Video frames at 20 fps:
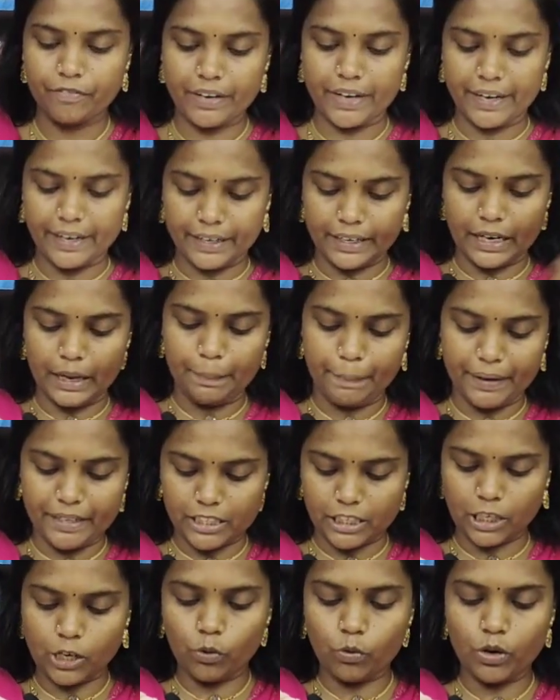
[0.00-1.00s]
ஃப்ரண்ட்லேயே
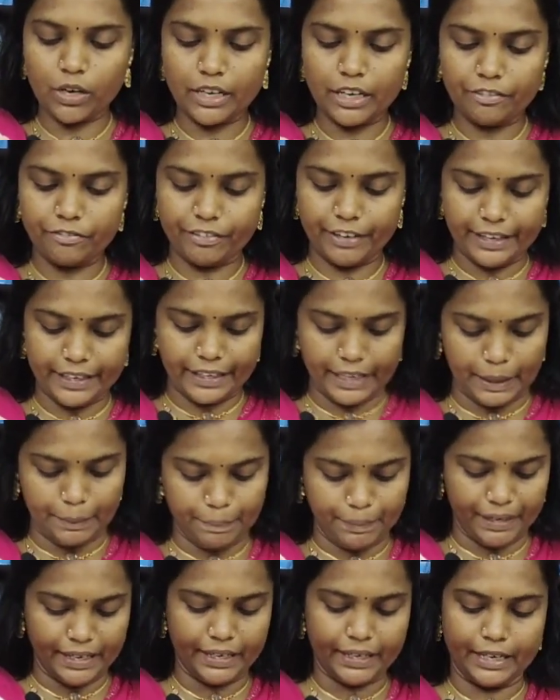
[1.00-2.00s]
பார்த்தீங்கன்னா ஒரு டிஃப்ரெண்ட்
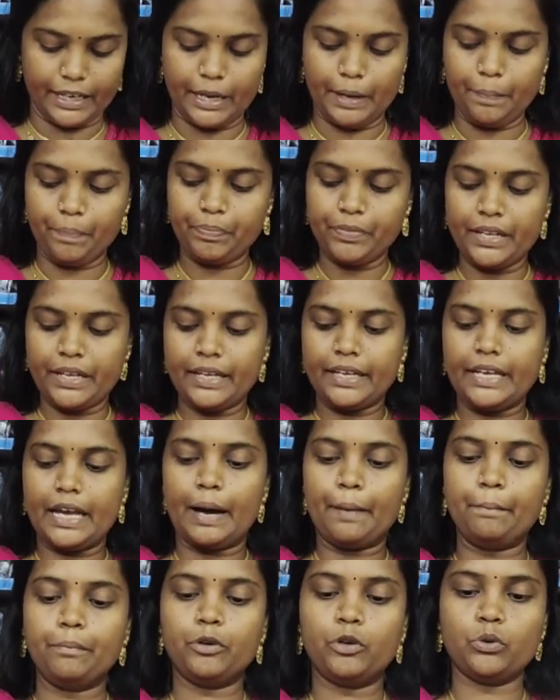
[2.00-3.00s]
டைப்பில் இருக்குது
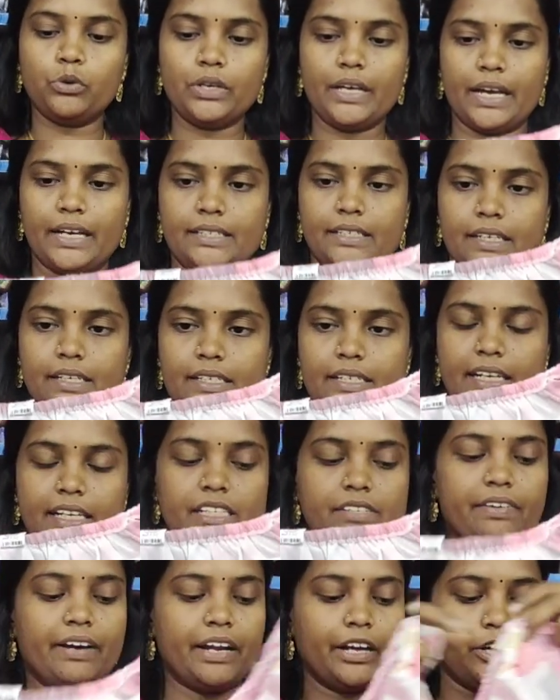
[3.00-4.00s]
எம் டூ எக்ஸல்
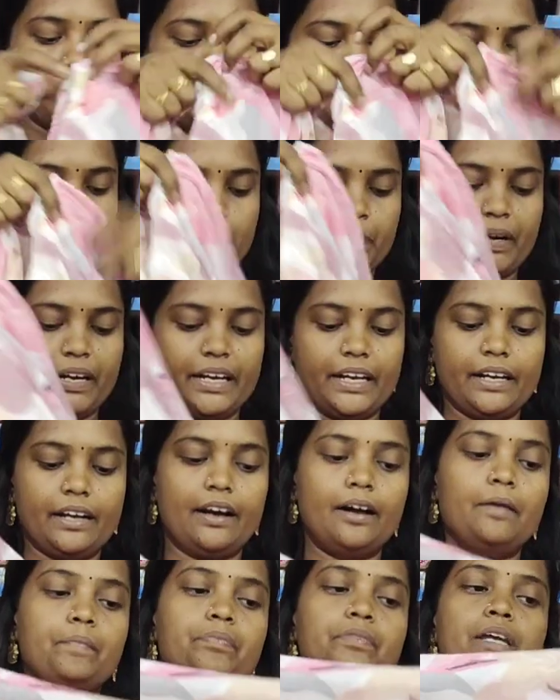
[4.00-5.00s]
சைஸ் வரைக்கும் யூஸ் பண்ணிக்கலாம்